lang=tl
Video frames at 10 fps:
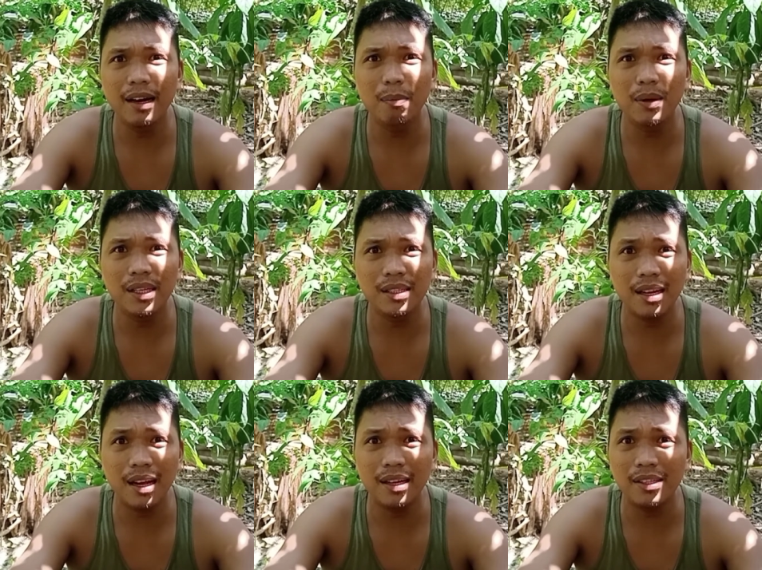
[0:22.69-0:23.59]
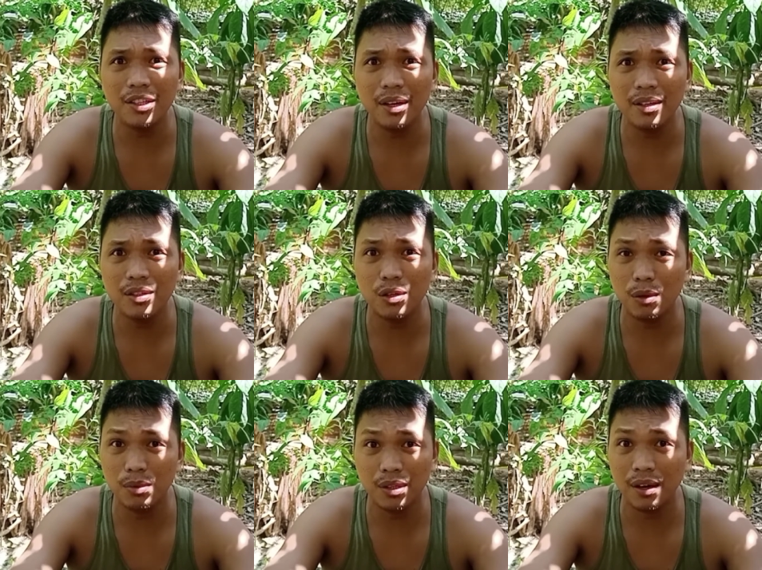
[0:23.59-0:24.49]
please like, share, and
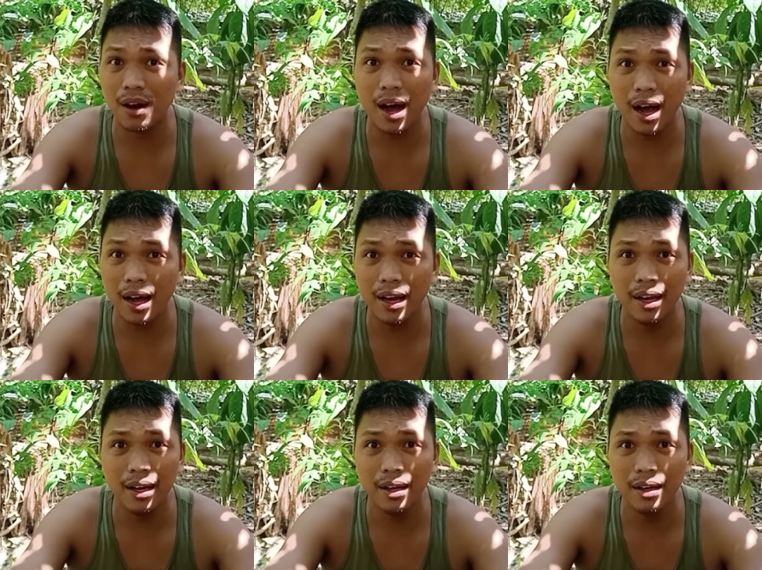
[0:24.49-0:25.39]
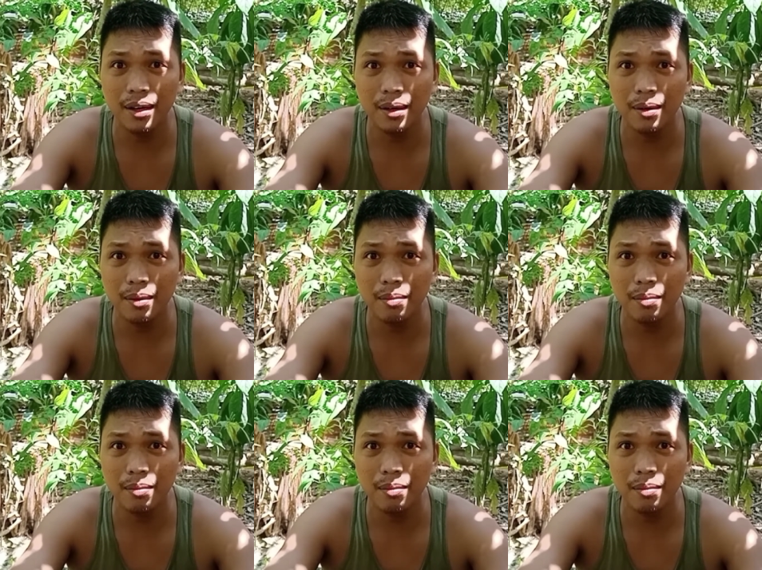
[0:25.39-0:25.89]
subscribe.